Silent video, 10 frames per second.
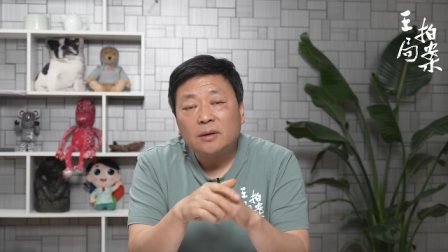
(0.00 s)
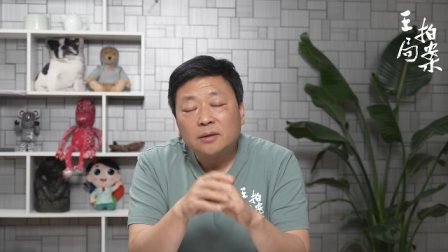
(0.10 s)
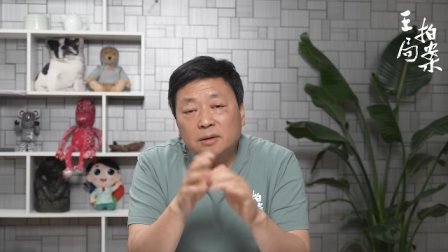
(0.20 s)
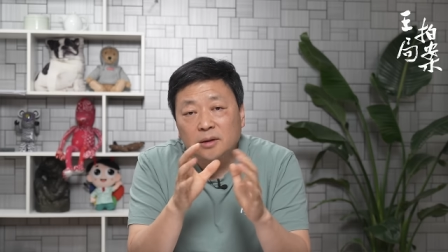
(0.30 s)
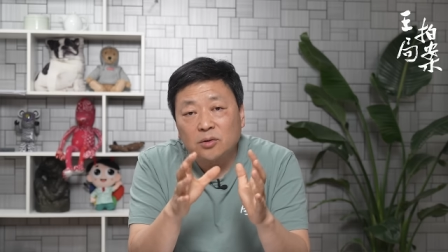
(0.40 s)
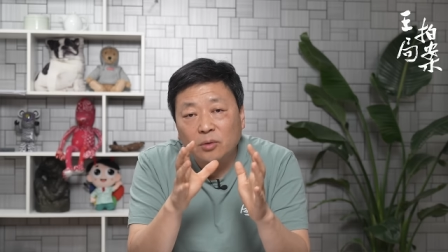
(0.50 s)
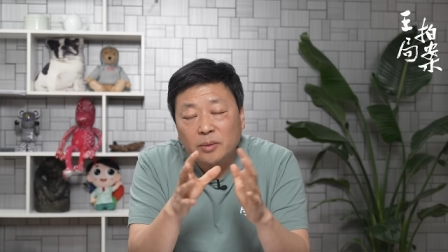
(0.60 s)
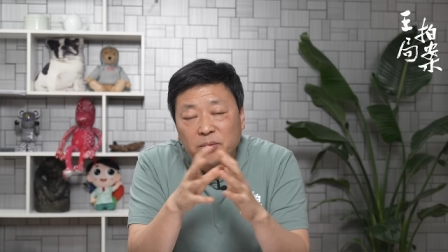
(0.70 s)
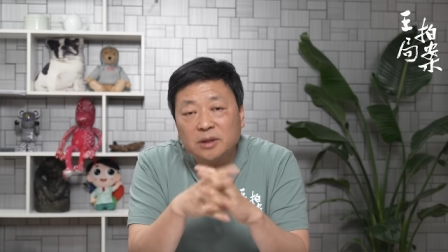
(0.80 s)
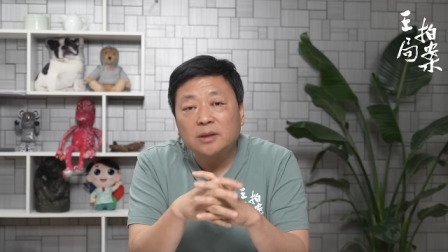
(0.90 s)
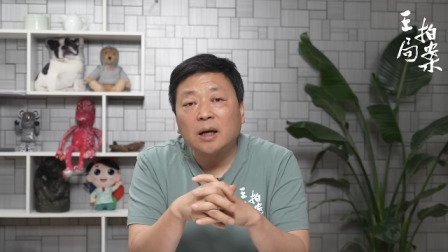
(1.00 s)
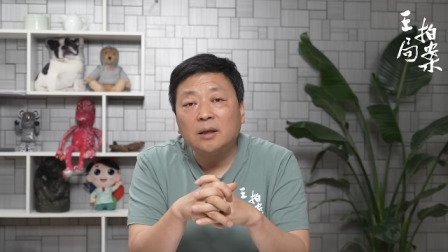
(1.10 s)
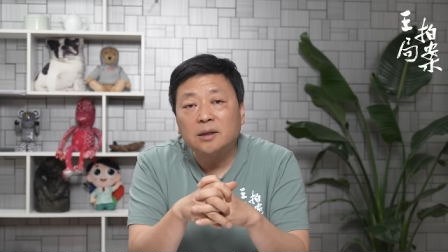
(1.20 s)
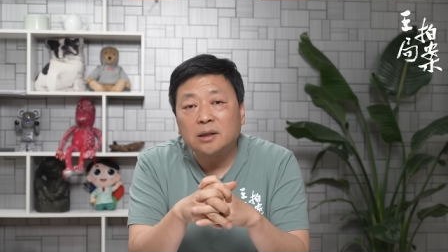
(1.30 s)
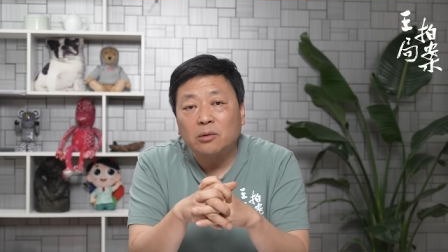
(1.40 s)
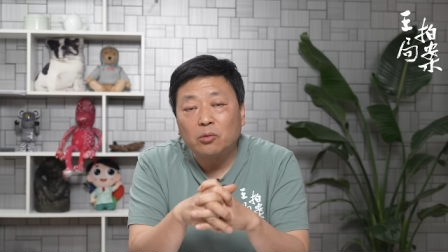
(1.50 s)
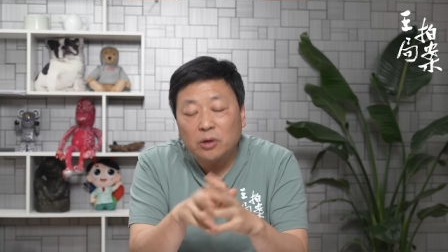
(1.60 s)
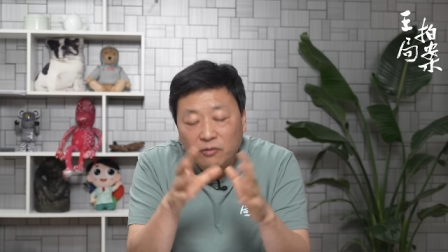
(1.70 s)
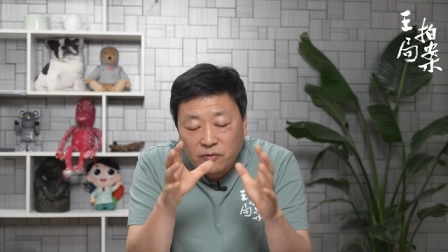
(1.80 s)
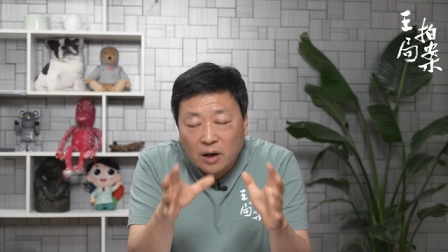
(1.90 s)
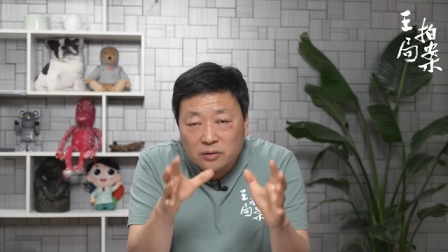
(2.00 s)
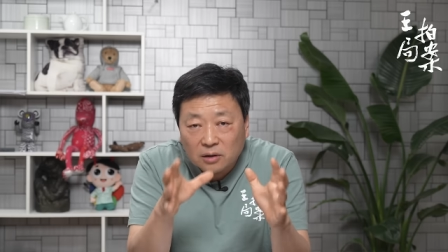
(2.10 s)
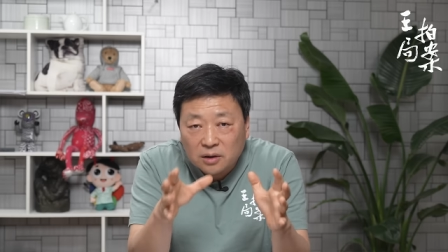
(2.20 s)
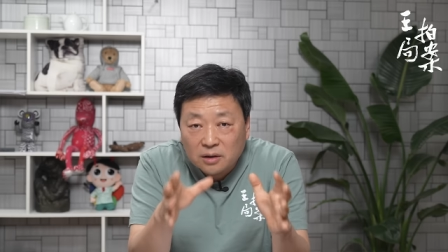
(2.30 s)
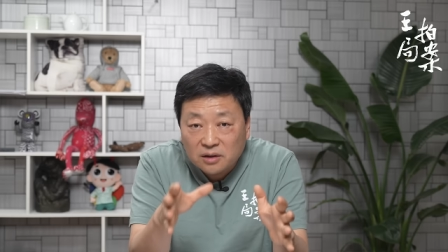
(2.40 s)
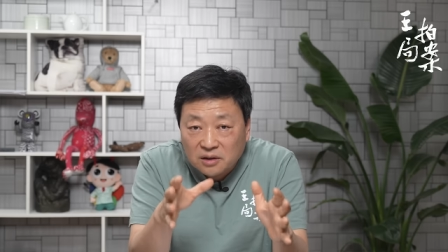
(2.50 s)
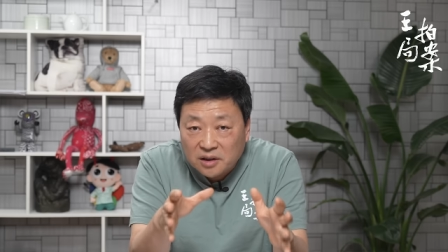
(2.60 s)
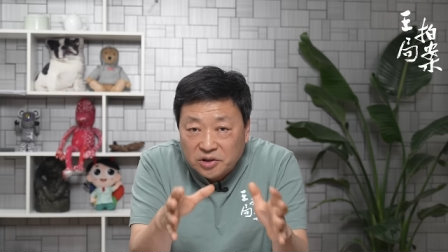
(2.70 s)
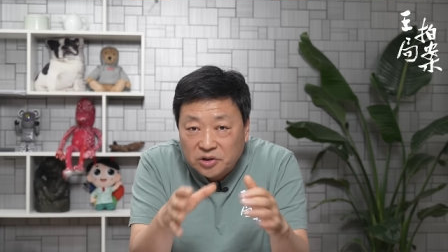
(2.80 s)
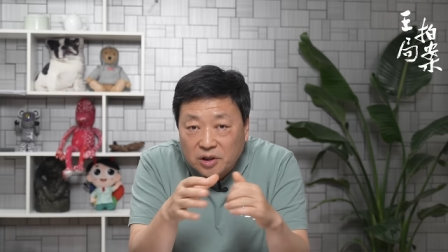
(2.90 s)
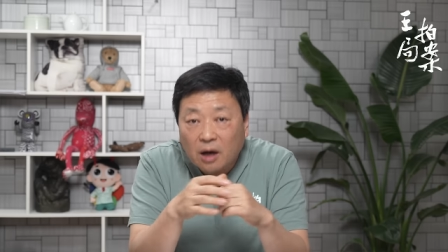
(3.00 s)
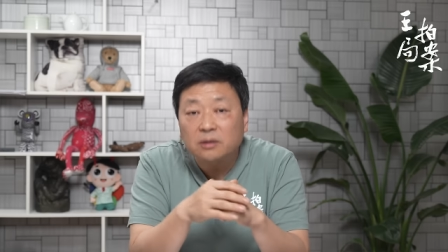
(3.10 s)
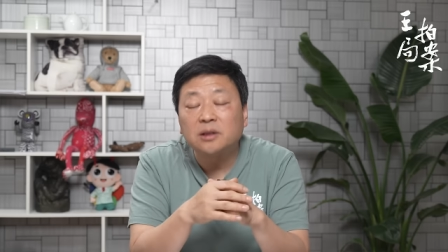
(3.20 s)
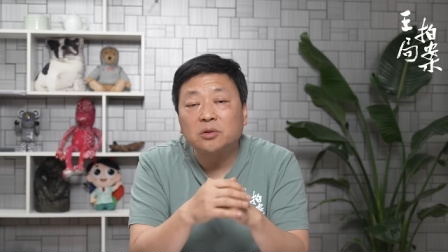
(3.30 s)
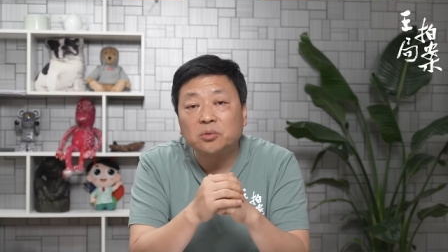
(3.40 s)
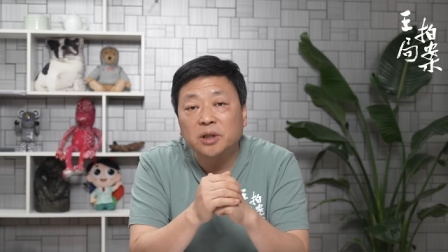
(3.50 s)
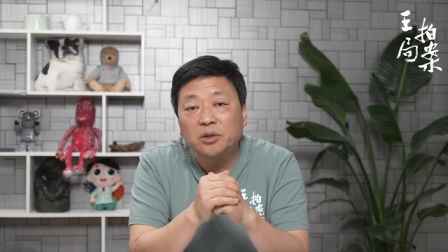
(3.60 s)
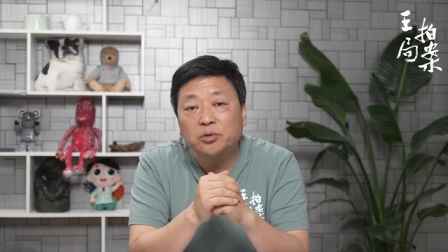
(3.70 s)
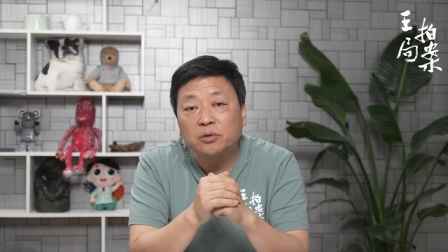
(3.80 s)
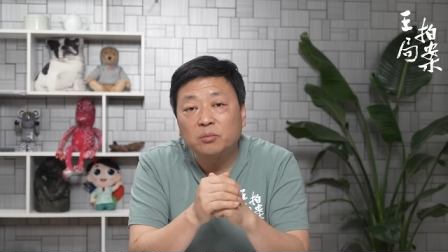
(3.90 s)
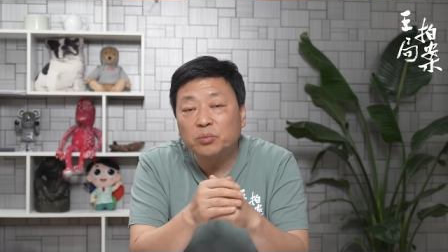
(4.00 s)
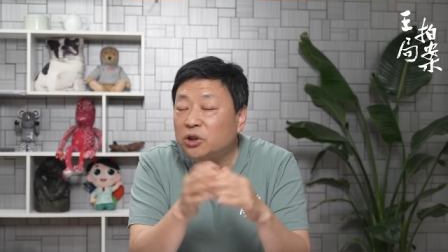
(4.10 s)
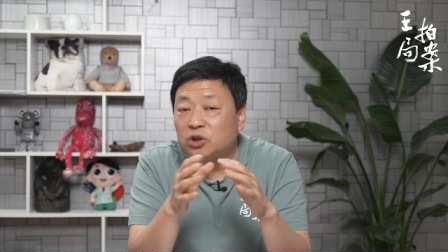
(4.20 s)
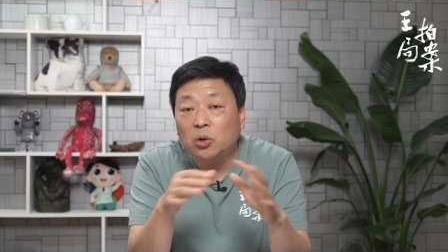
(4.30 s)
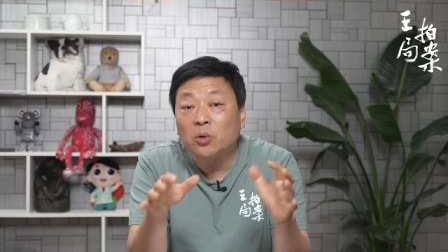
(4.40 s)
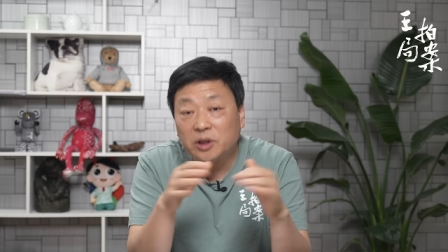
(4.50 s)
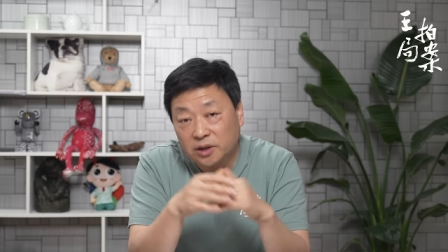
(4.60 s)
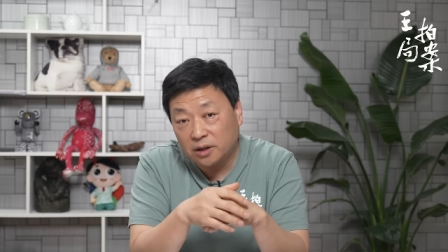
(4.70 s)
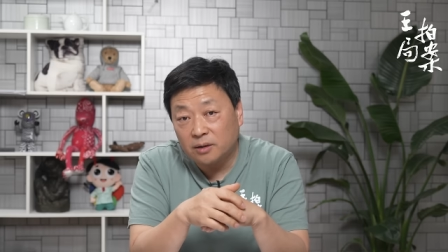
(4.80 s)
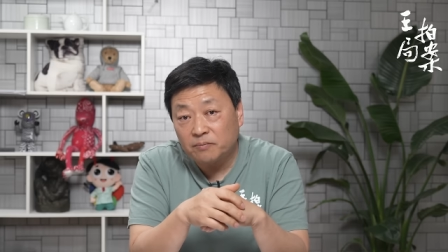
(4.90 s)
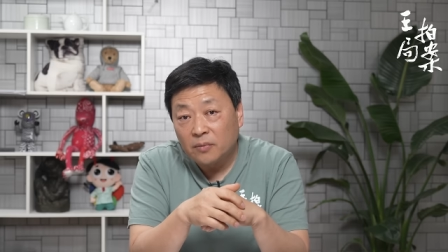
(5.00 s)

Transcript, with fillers: 其实我们评价历史人物要放到特定的历史场景中间去，不能抽离这个。